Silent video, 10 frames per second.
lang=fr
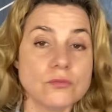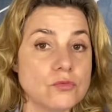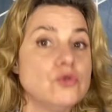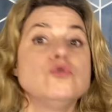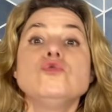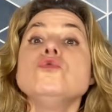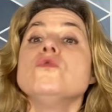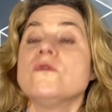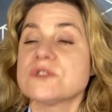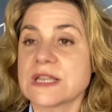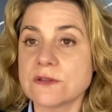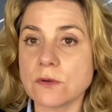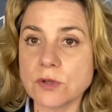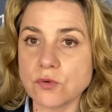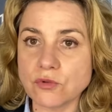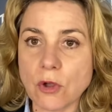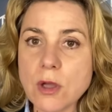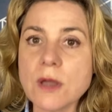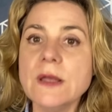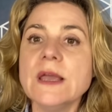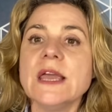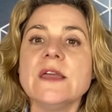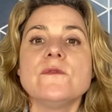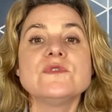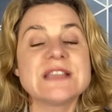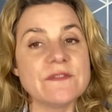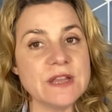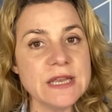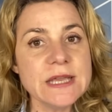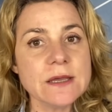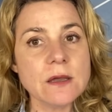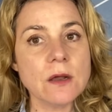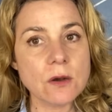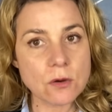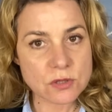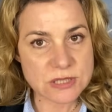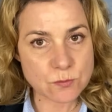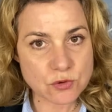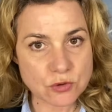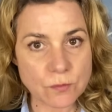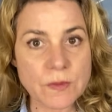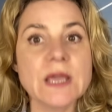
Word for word: de tous vos interlocuteurs et vous savez lire leurs émotions.